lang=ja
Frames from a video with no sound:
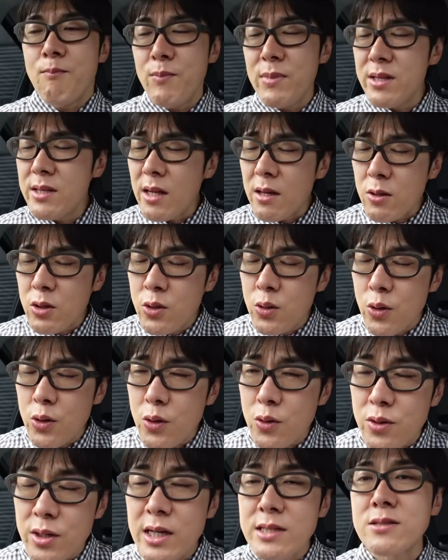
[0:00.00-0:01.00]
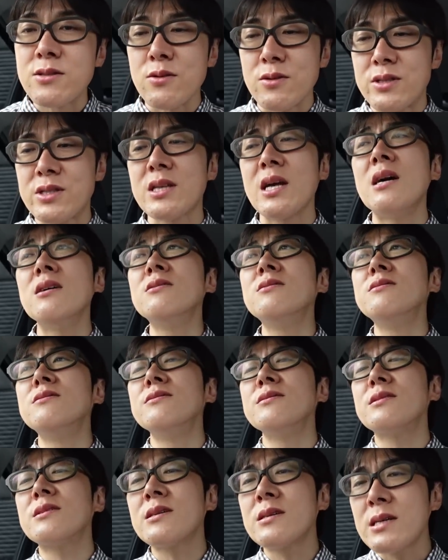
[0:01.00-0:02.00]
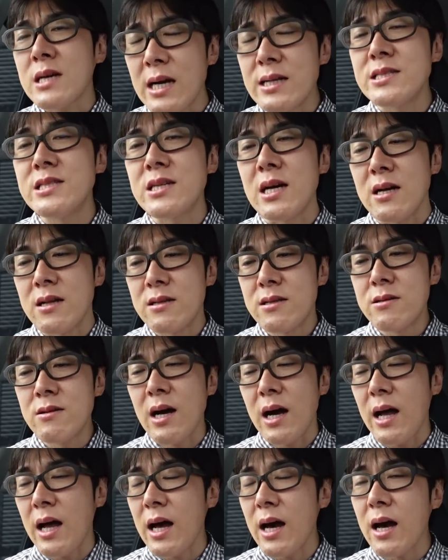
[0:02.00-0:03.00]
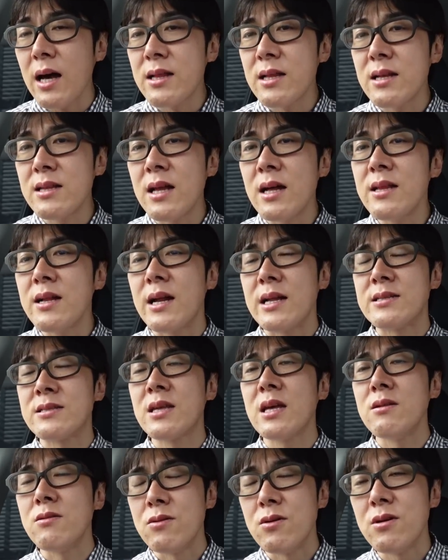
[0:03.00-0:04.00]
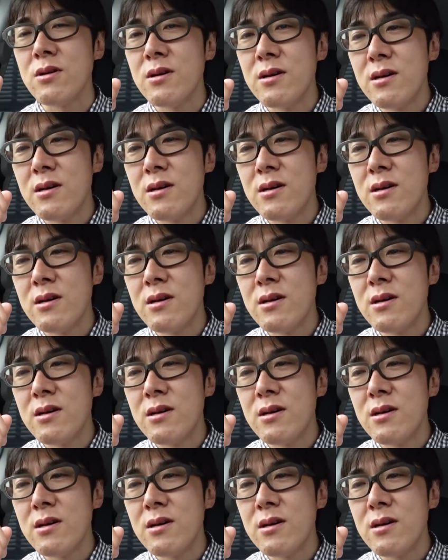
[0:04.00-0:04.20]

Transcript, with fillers: みんなの共用のやつを使う感じじゃん。っていうか、歯型なんであれつけんの